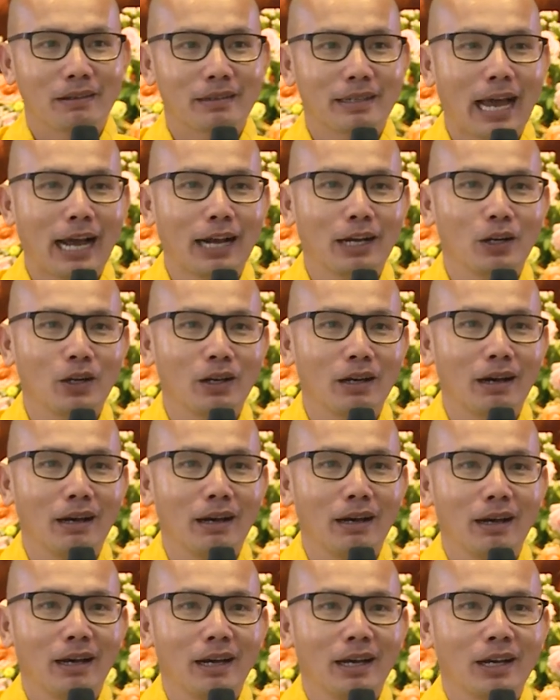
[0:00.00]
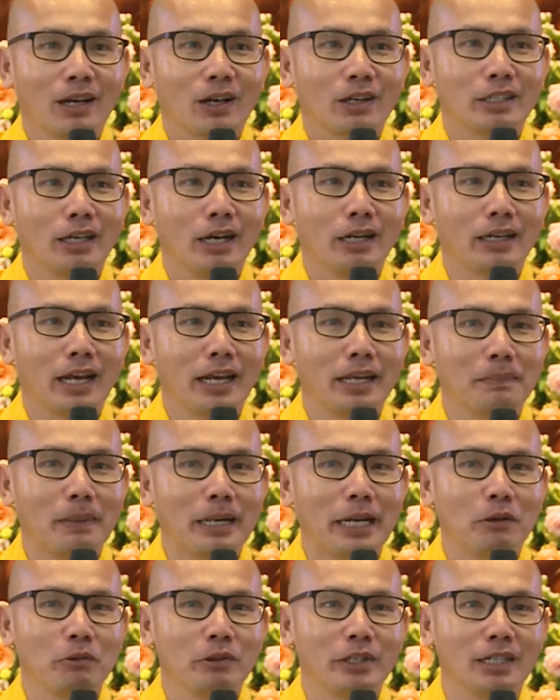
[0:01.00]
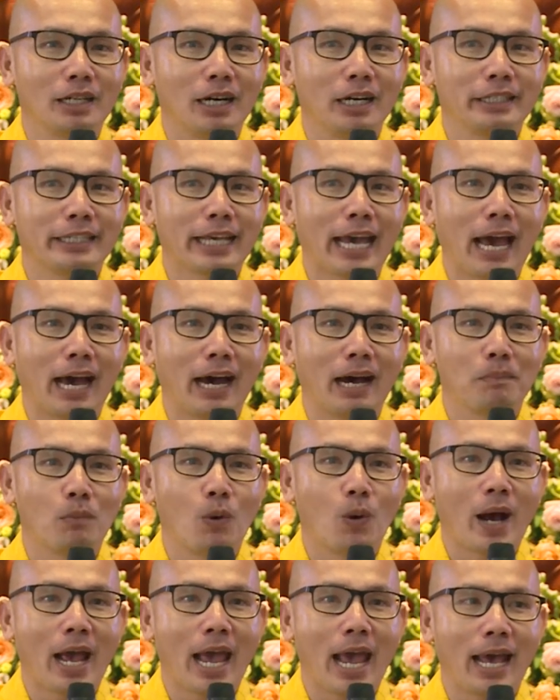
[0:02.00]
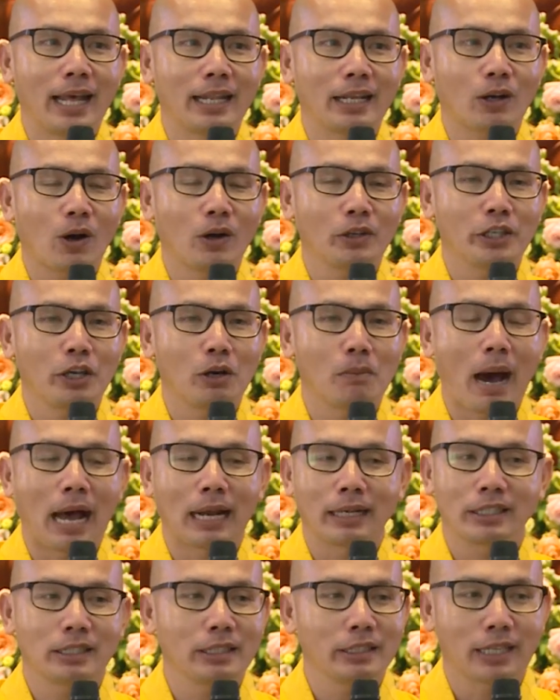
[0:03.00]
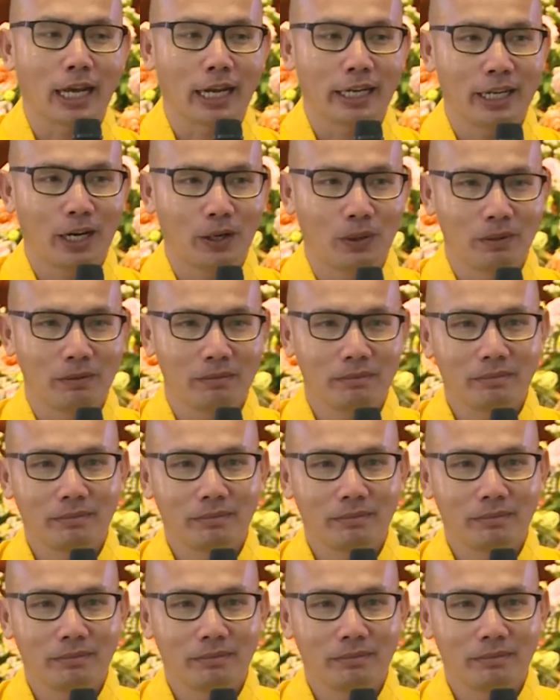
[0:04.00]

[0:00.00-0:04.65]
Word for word: Đang giờ này mà nếu như ở nhà mùa hè thì có nhiều bạn chưa dậy đâu.